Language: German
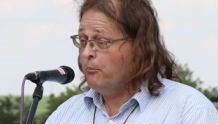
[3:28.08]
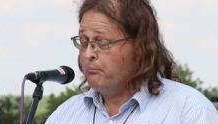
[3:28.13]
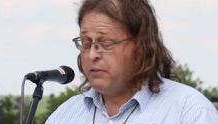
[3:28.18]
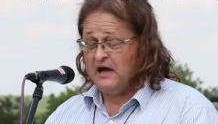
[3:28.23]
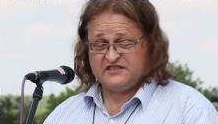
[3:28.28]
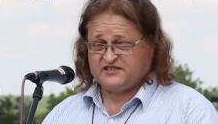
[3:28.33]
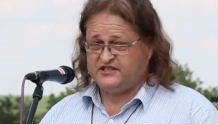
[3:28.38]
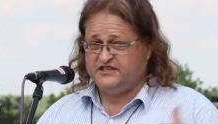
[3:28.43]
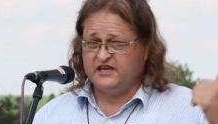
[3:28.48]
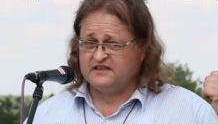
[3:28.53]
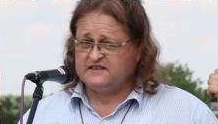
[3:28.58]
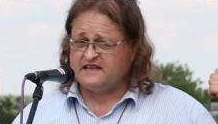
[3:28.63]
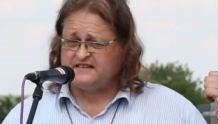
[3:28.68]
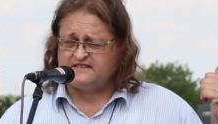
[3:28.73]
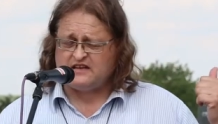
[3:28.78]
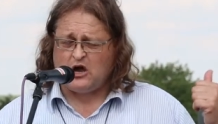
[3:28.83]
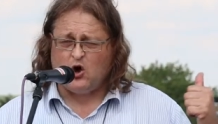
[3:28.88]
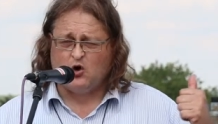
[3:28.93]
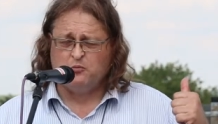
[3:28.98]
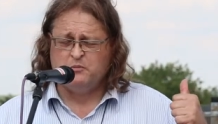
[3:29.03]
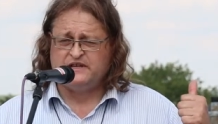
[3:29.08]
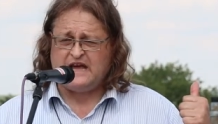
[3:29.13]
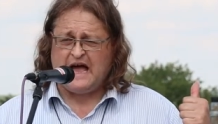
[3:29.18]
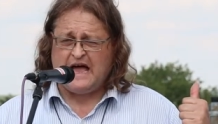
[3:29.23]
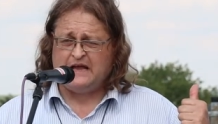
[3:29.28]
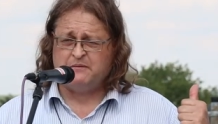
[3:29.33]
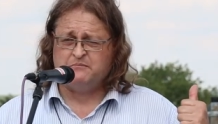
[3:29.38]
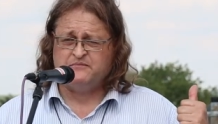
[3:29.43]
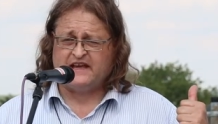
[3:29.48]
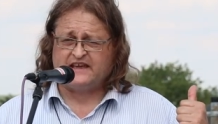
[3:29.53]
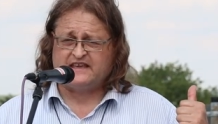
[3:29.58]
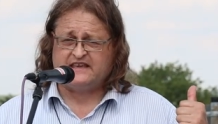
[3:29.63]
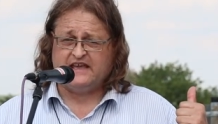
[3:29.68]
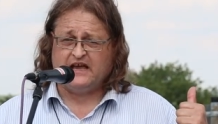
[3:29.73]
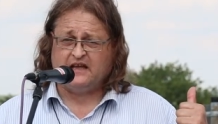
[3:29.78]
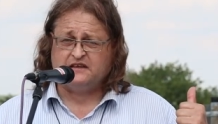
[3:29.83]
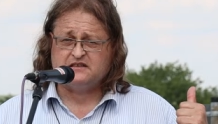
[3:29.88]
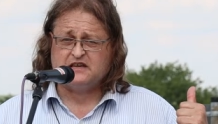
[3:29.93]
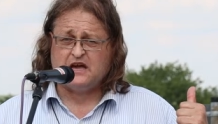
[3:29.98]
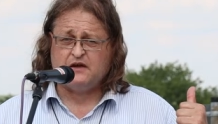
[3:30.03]
Passiert das auch mit einem der
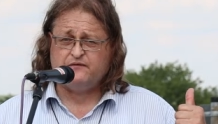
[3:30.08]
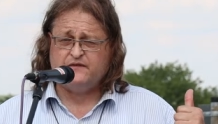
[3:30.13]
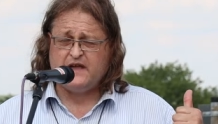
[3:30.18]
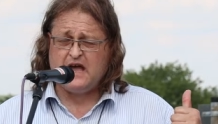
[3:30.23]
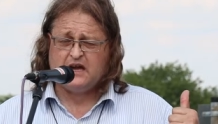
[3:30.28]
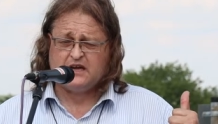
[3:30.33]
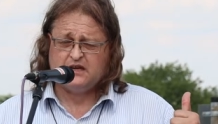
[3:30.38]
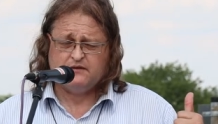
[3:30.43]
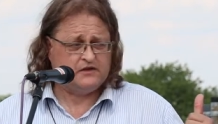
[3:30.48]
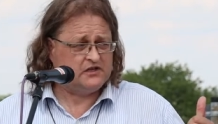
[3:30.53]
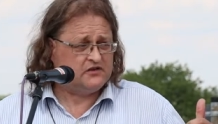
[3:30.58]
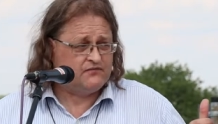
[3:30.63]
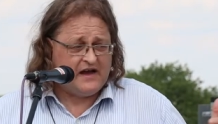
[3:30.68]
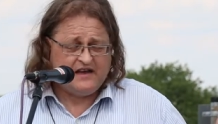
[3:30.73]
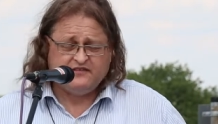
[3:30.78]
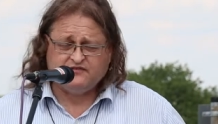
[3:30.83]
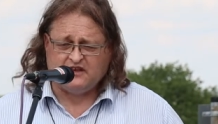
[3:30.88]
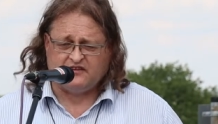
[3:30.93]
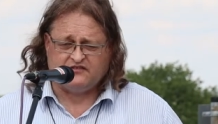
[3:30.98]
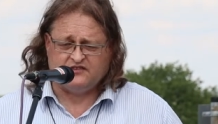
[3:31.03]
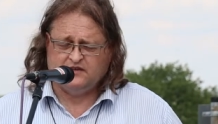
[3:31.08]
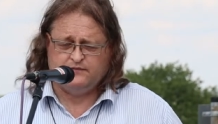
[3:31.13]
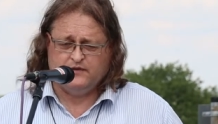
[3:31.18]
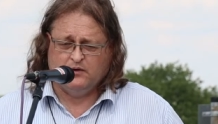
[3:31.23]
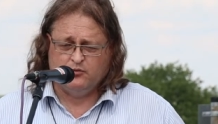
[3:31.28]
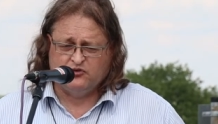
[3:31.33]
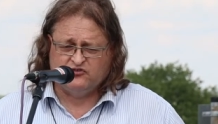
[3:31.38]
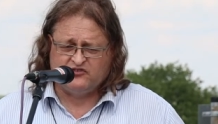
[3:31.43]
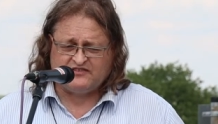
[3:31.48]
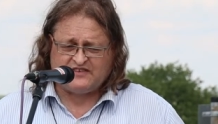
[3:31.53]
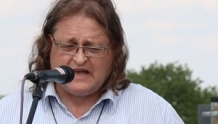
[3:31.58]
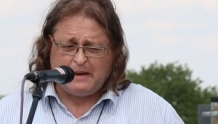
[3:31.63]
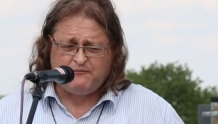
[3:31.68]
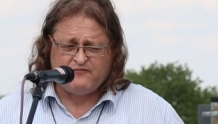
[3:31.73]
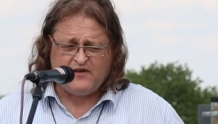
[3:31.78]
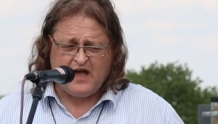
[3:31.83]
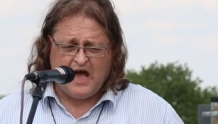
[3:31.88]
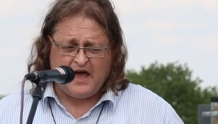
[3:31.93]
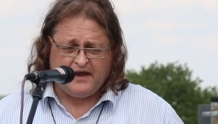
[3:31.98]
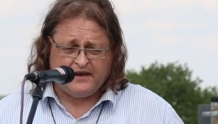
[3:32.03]
Kernkraftwerke? Ich weiß das nicht. Wir müssen das
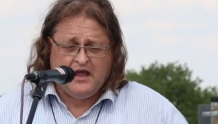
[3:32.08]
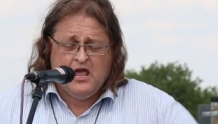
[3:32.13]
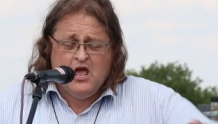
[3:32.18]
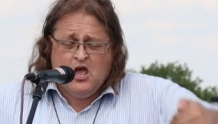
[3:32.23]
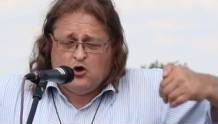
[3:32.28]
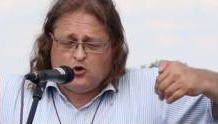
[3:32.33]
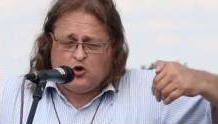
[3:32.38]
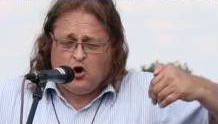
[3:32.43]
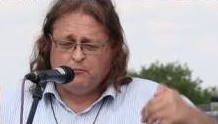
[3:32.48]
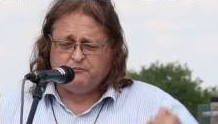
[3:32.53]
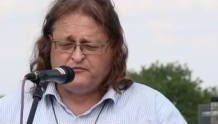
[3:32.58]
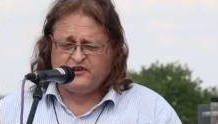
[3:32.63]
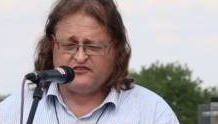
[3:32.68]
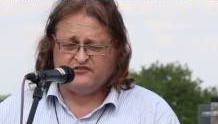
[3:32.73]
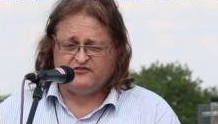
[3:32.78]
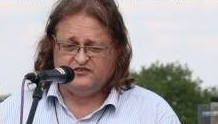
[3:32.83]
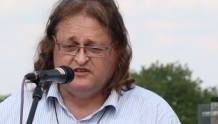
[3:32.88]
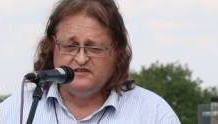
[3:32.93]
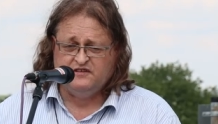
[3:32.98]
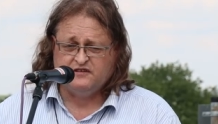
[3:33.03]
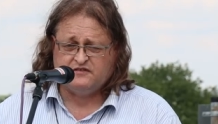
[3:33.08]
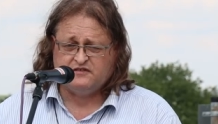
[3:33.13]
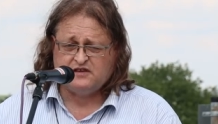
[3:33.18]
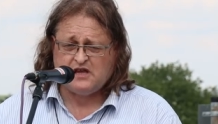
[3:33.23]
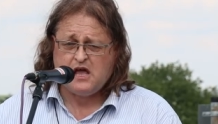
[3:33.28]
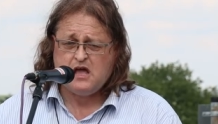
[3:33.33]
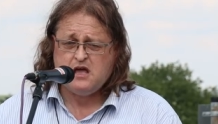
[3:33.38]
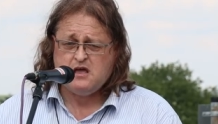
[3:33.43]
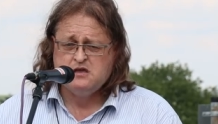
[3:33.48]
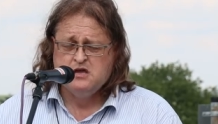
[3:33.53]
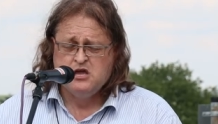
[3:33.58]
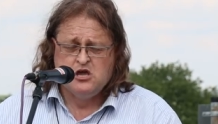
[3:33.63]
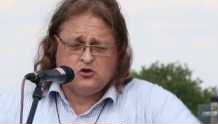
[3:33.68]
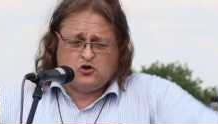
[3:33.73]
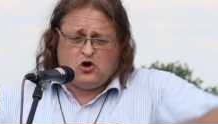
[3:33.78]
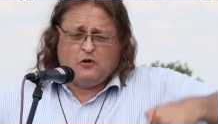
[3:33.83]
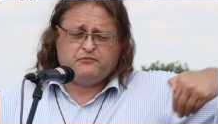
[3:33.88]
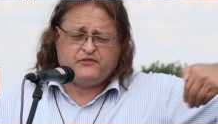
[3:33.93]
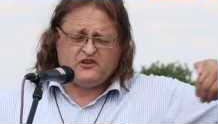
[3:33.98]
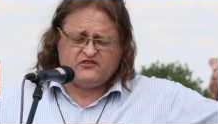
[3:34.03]
abwarten. Kommt das dieses Jahr?
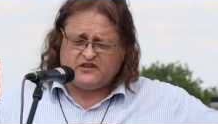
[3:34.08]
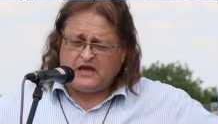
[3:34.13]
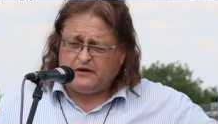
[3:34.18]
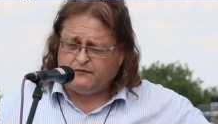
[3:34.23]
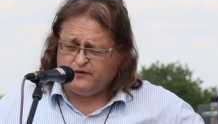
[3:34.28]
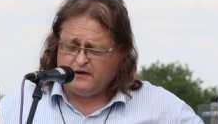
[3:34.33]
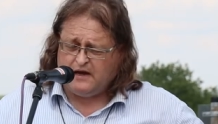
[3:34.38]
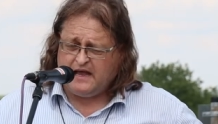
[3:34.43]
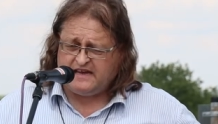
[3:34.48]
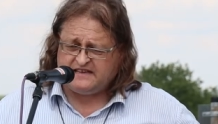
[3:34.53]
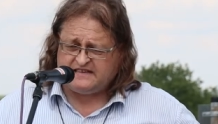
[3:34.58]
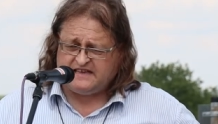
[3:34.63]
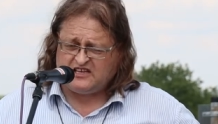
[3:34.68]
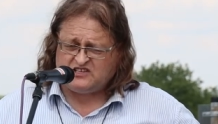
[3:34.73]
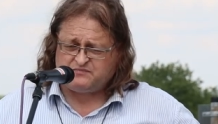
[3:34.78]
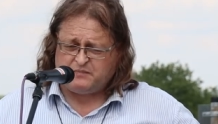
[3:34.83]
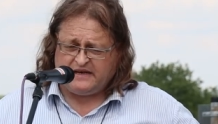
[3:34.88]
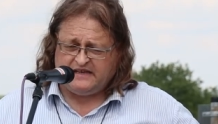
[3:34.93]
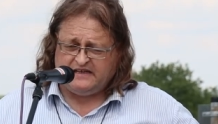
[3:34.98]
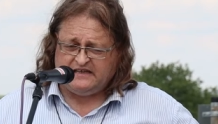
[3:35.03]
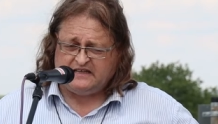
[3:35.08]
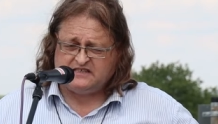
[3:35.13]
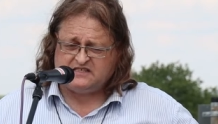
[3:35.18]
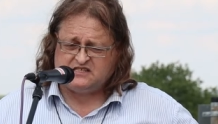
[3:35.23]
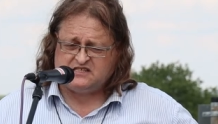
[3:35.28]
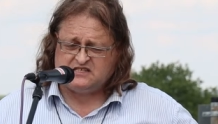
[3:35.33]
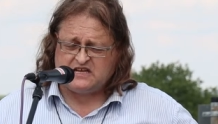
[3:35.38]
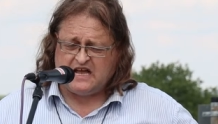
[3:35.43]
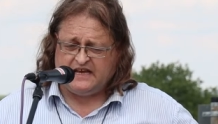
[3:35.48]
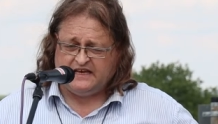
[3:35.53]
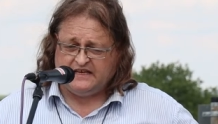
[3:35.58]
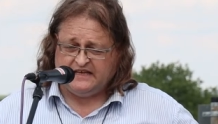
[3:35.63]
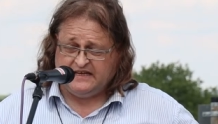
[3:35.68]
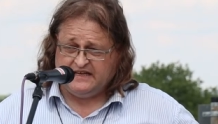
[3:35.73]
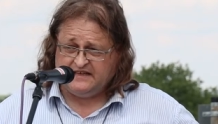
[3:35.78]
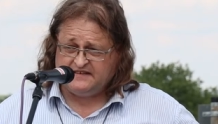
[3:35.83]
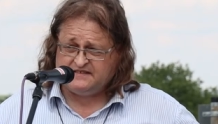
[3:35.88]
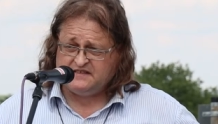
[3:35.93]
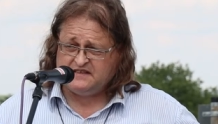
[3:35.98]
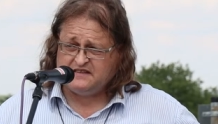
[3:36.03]
Kommt das dann vielleicht erst bei den letzten drei
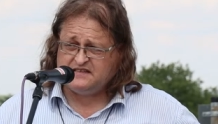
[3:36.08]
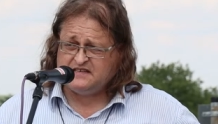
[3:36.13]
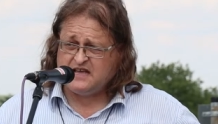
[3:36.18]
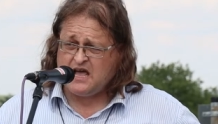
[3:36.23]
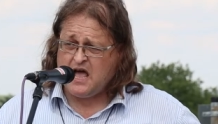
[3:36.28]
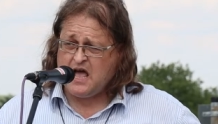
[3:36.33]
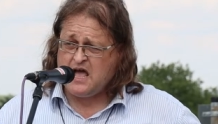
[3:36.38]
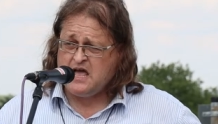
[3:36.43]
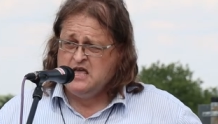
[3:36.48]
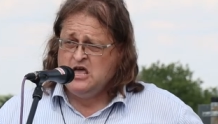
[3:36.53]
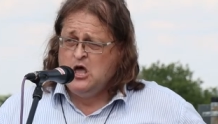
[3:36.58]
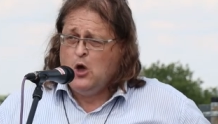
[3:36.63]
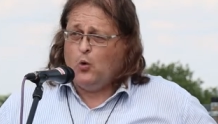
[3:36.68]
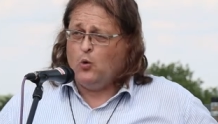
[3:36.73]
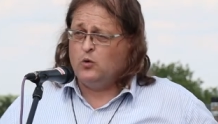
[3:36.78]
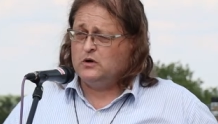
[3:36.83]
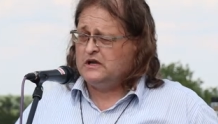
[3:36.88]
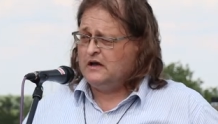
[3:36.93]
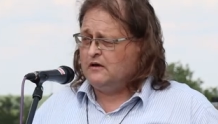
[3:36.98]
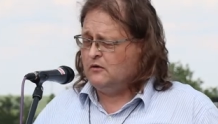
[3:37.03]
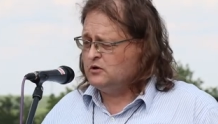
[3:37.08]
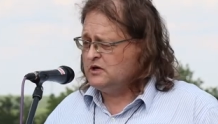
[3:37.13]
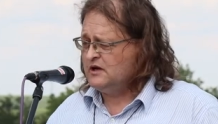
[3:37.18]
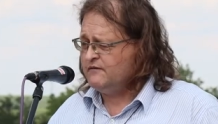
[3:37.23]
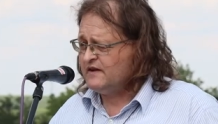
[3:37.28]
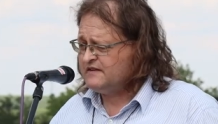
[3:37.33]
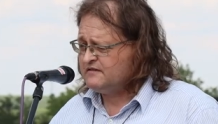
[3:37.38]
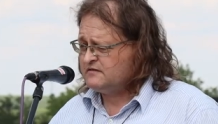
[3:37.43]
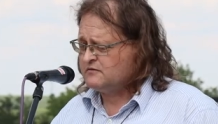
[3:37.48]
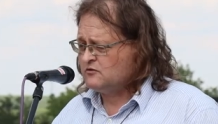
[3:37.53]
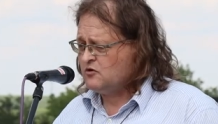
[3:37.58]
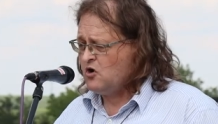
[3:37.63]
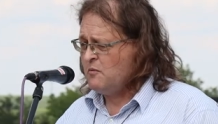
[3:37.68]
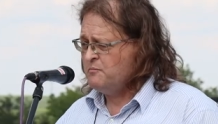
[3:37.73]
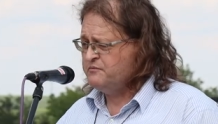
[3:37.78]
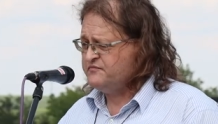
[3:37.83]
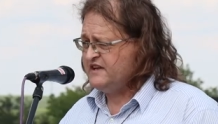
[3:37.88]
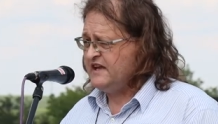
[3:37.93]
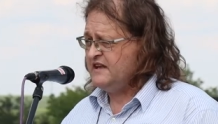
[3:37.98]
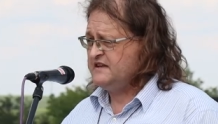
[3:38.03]
nächstes Jahr? Oder, oder was
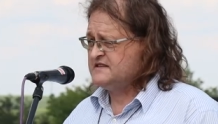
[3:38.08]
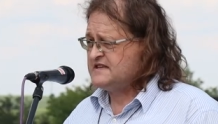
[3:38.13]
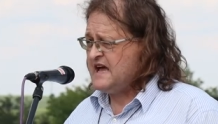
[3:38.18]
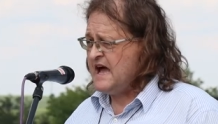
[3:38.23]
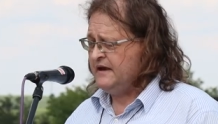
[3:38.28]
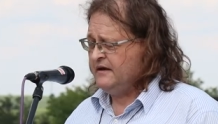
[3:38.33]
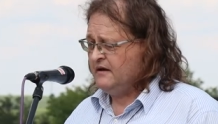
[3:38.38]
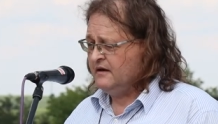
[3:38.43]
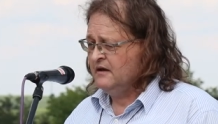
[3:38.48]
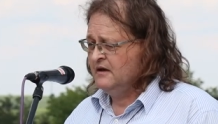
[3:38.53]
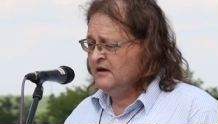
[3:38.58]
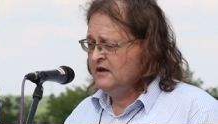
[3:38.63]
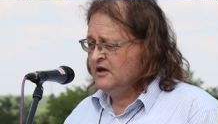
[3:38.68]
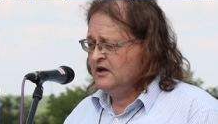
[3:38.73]
kommt denn dann?